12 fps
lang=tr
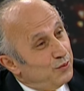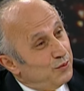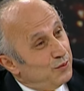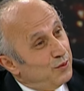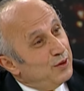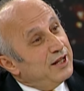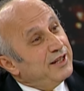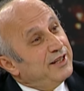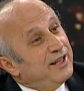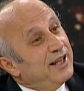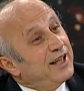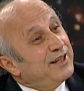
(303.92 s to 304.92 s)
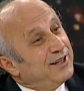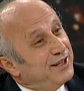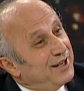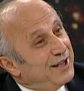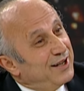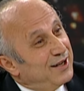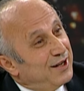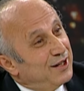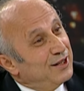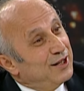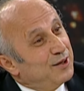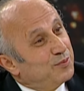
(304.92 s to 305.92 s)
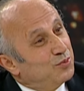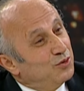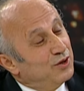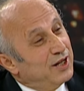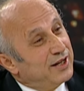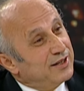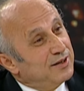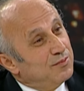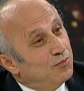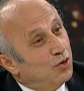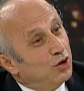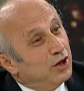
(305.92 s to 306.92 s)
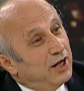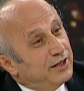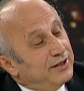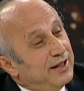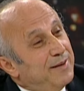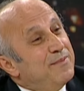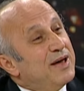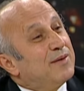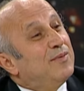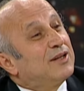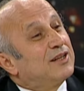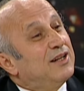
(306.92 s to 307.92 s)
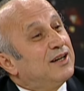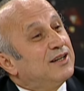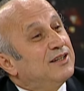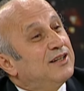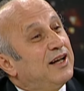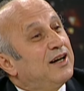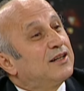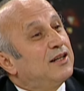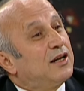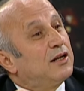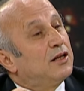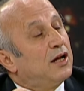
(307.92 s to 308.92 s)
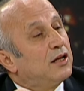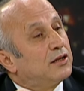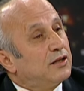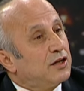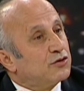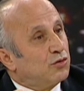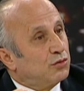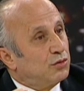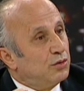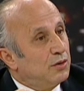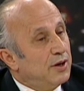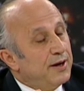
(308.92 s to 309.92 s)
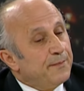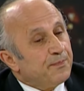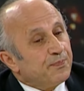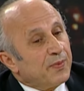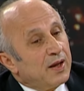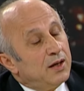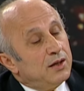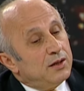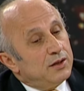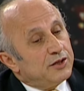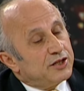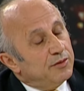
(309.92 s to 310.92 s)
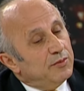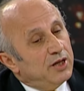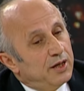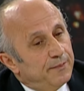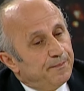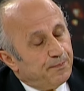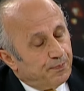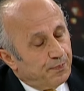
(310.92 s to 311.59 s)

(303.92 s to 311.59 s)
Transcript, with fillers: Öyle diye diye Allah bunları mollanın en berbatlarının ayaklarının altına soktu. Şimdi